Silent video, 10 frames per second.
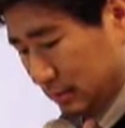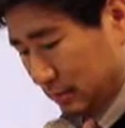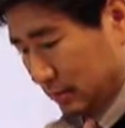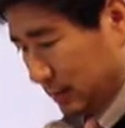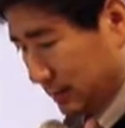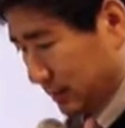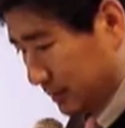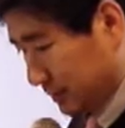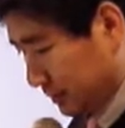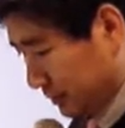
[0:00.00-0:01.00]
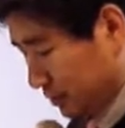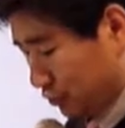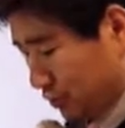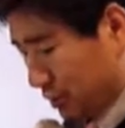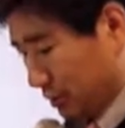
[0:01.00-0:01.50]
음.
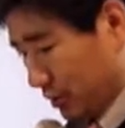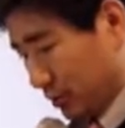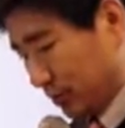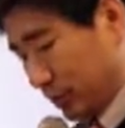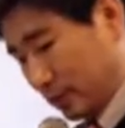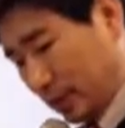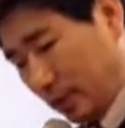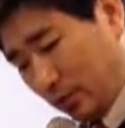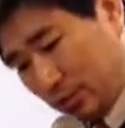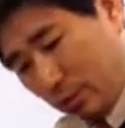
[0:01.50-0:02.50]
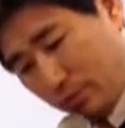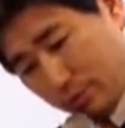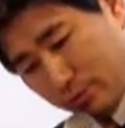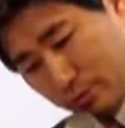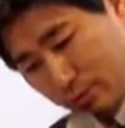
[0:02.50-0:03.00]
주님을 얻으면 다 얻게
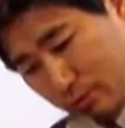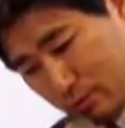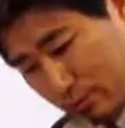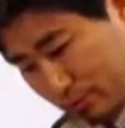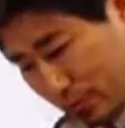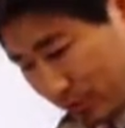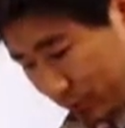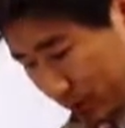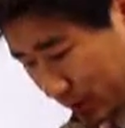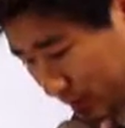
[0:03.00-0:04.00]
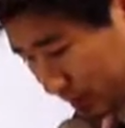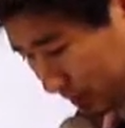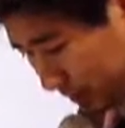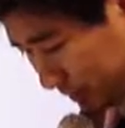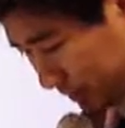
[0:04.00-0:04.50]
되는 줄로 믿습니다.
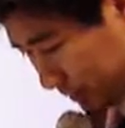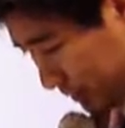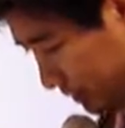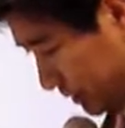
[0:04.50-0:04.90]
네.